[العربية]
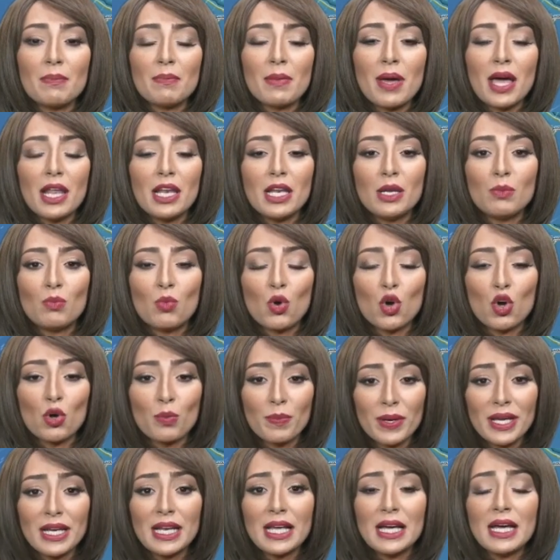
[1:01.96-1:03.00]

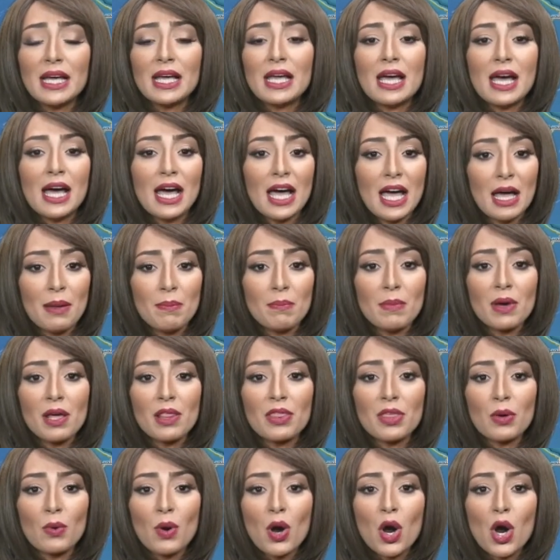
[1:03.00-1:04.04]
المقبلة أهم
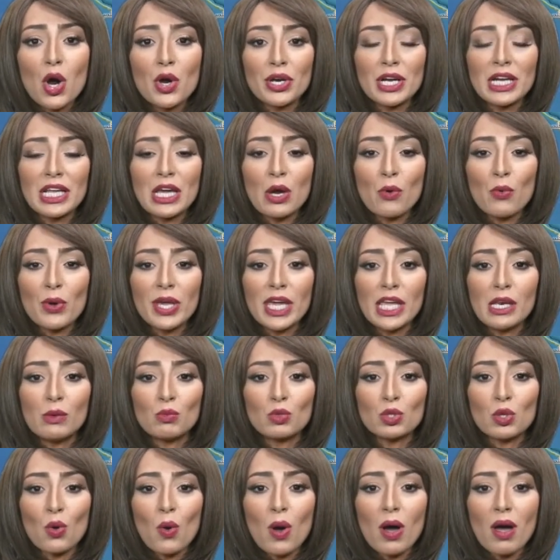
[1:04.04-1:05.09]
الظواهر الجوية
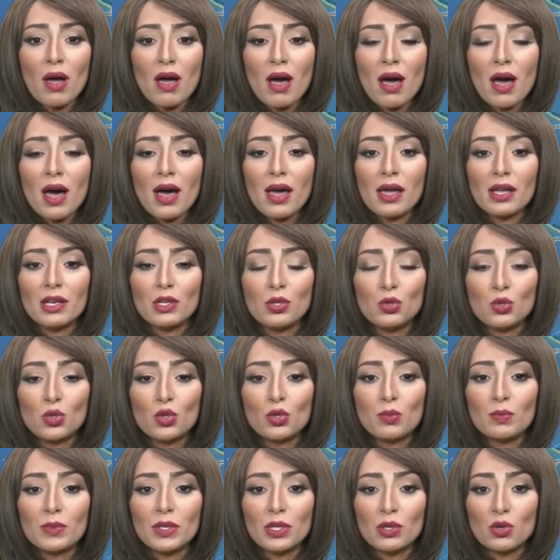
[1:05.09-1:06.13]
المتوقعة
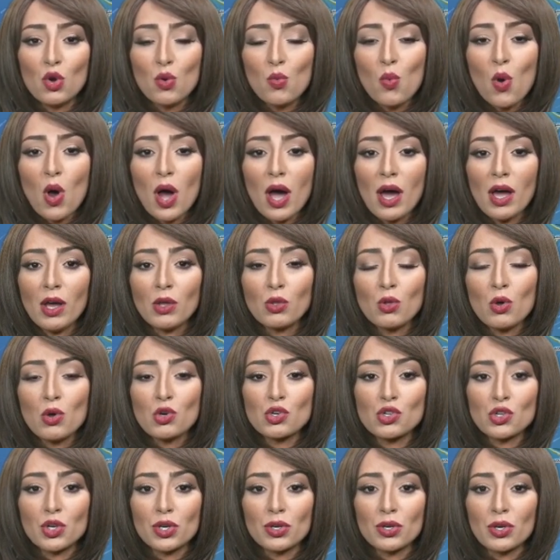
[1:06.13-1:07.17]
اليوم الجمعة
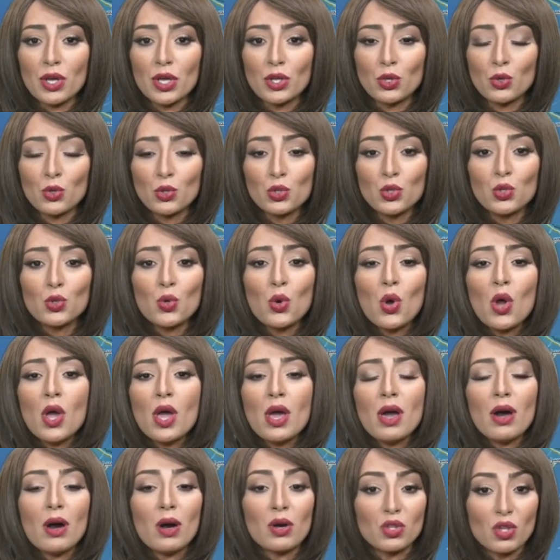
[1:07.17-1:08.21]
11 يونيو
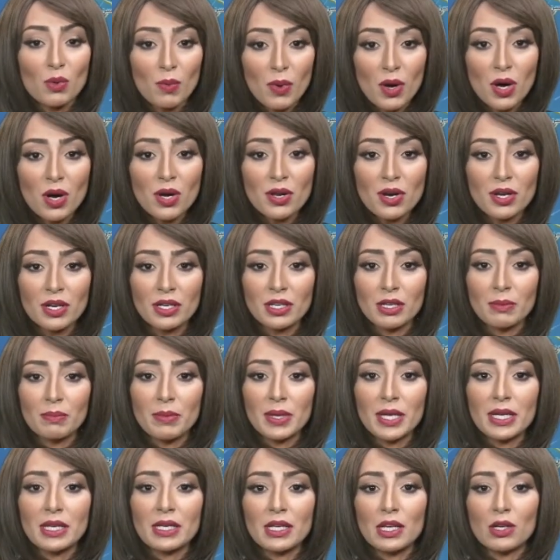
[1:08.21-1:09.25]
اعتبارا
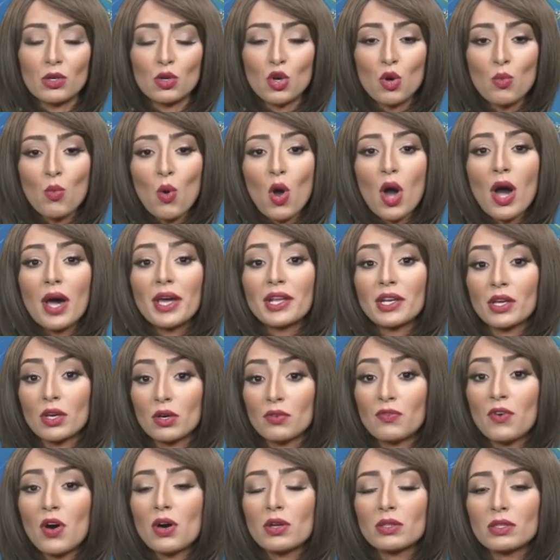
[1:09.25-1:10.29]
من الجمعة
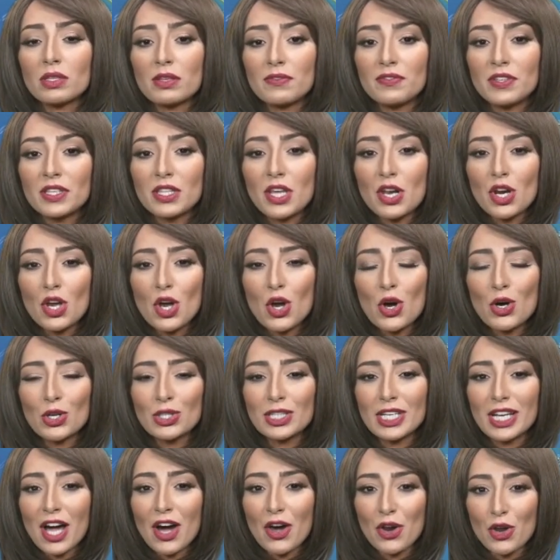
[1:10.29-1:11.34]
انخفاض في درجات
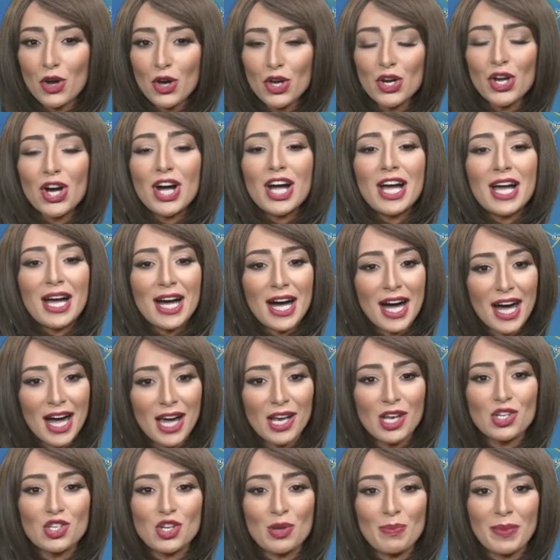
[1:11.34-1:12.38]
الحرارة
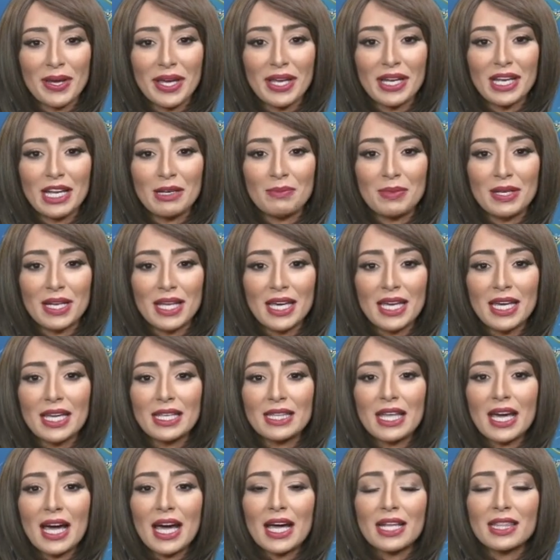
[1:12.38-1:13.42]
على شمال
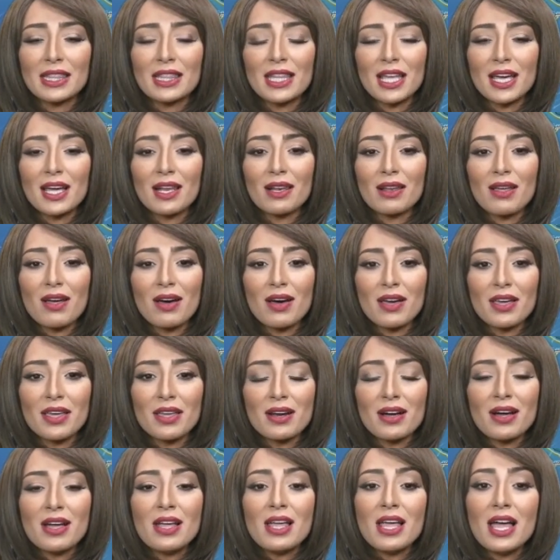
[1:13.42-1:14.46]
البلاد حتى
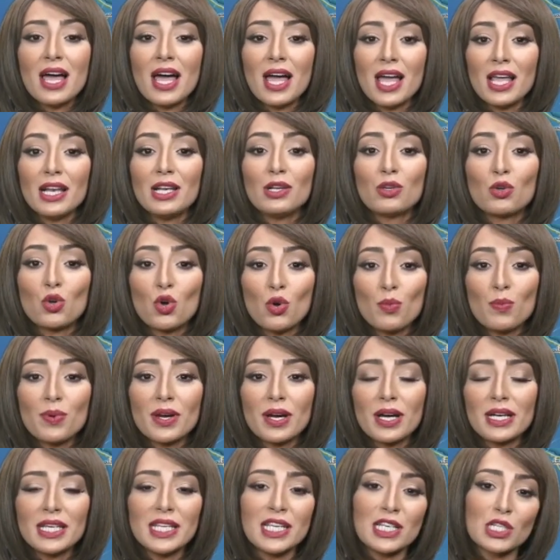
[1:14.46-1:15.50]
القاهرة
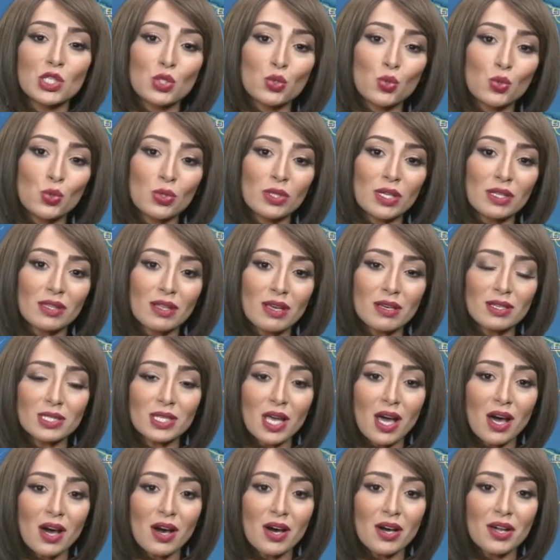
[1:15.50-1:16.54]
الكبرى ليسود طقس
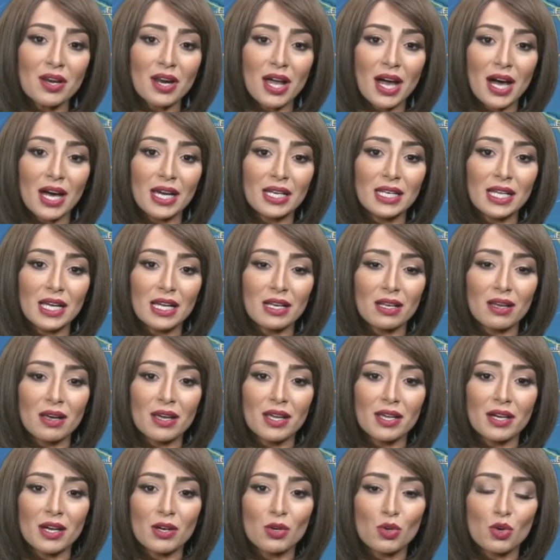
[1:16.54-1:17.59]
حار على
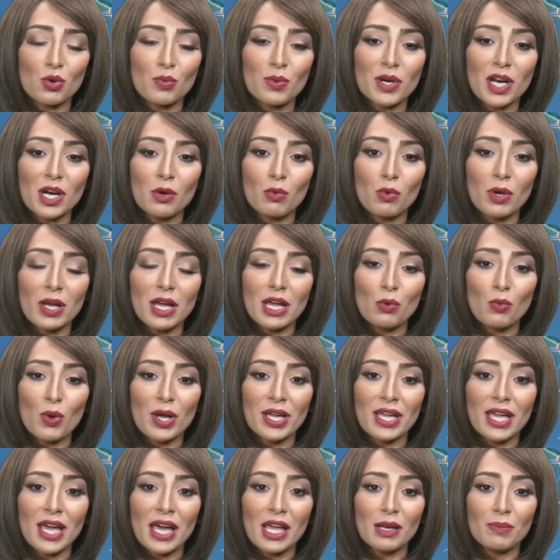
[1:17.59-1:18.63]
القاهرة الكبرى
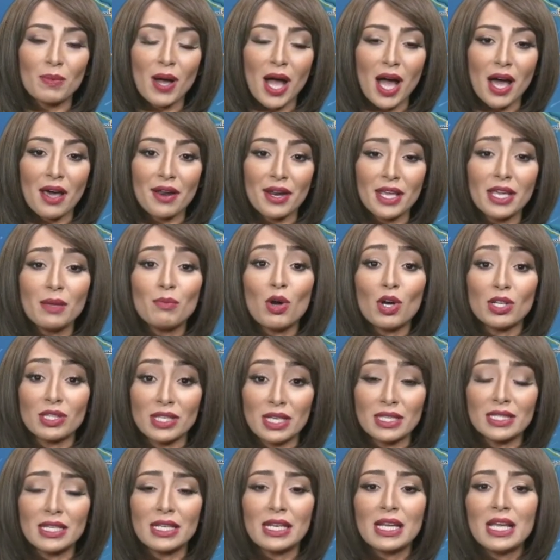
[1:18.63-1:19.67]
والوجه البحري
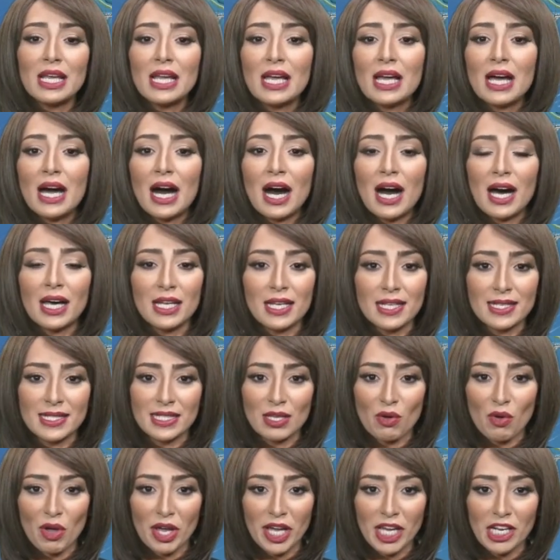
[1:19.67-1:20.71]
معتدل على
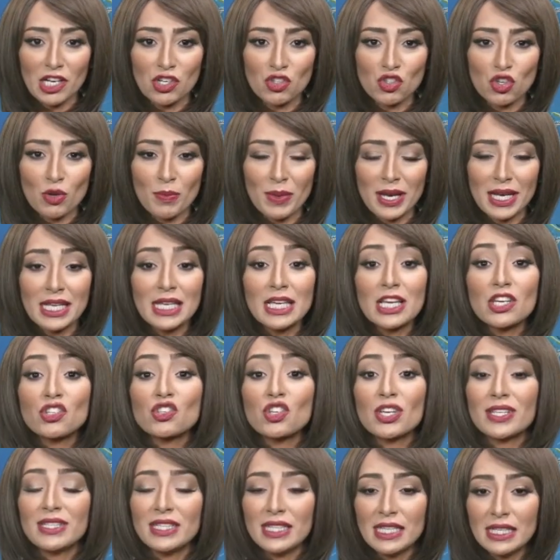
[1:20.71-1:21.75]
السواحل الشمالية
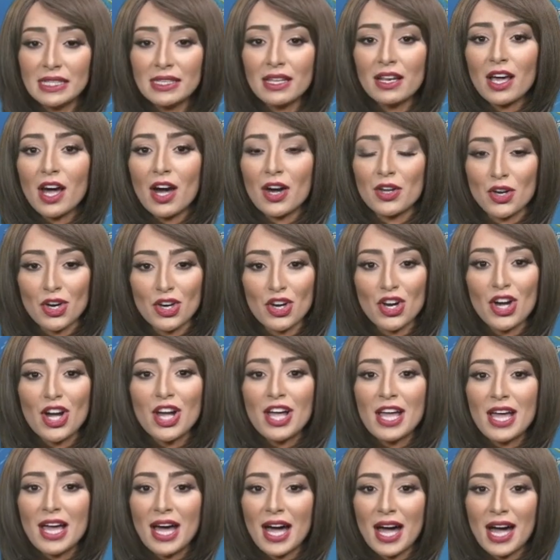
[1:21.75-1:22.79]
شديد الحرارة
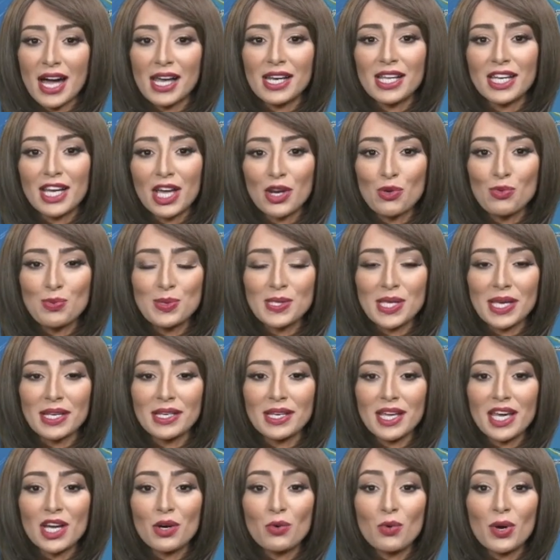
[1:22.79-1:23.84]
على جنوب
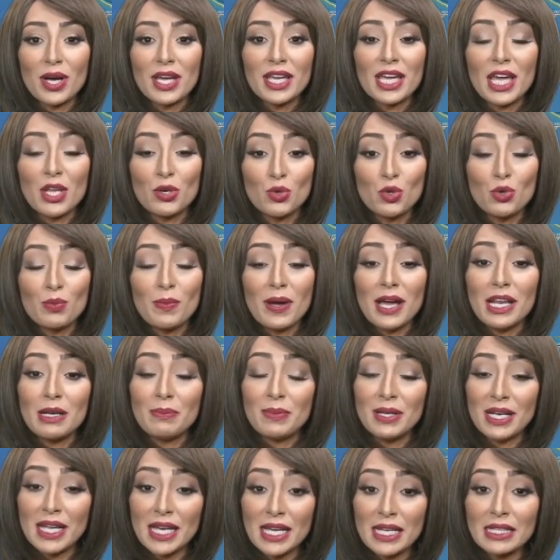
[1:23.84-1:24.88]
سيناء وجنوب
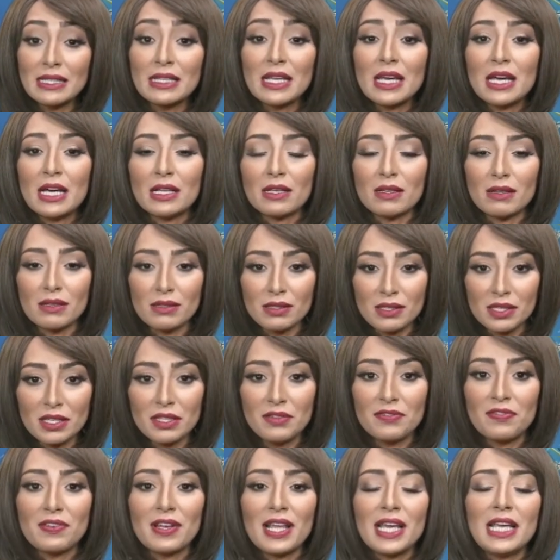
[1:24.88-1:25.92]
البلاد
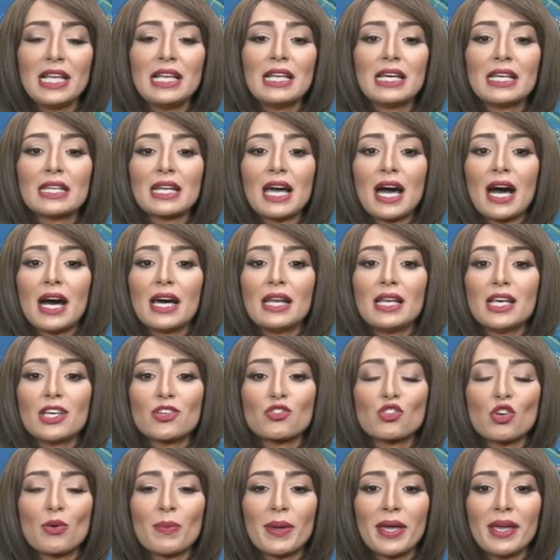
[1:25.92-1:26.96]
لطيف ليلا على
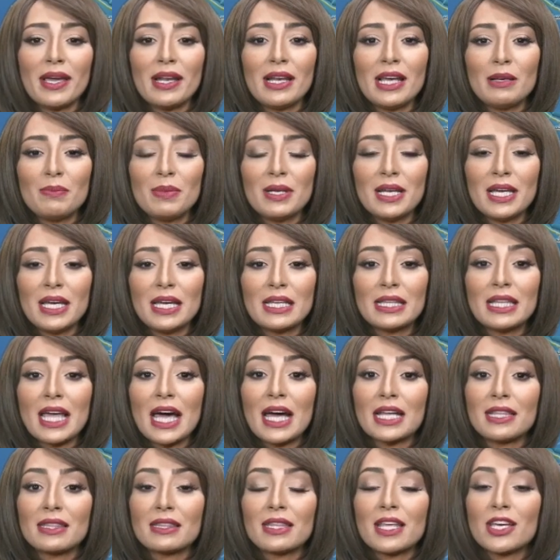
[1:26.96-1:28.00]
شمال البلاد
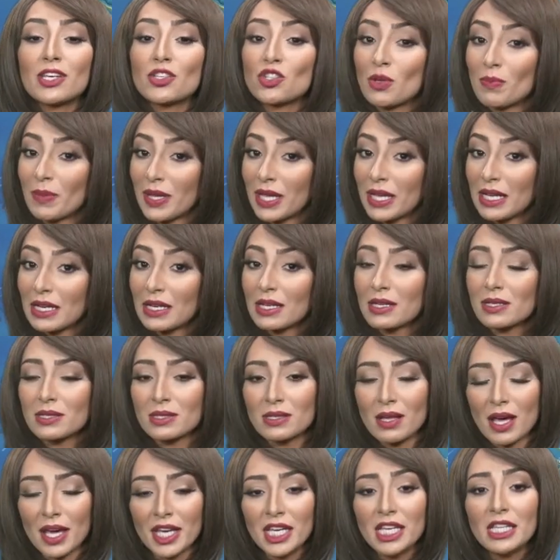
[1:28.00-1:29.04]
حتى شمال
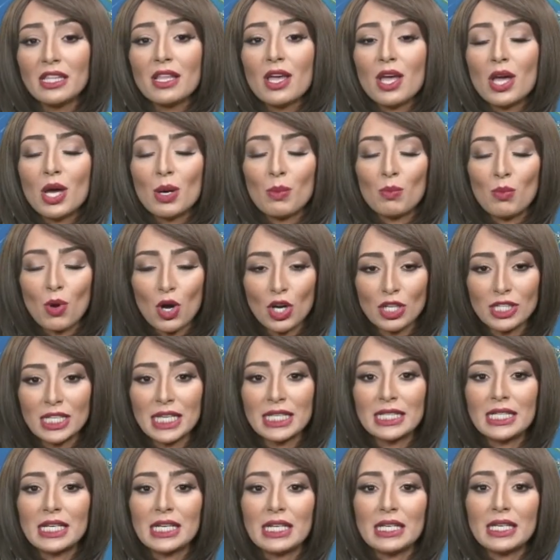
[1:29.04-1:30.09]
الصعيد
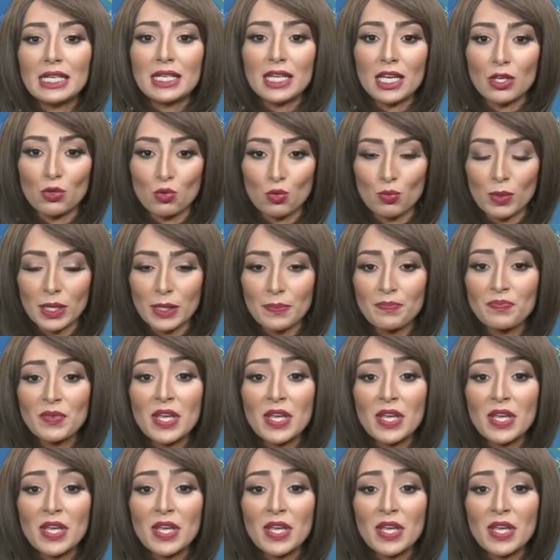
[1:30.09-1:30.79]
معتدل جنوبا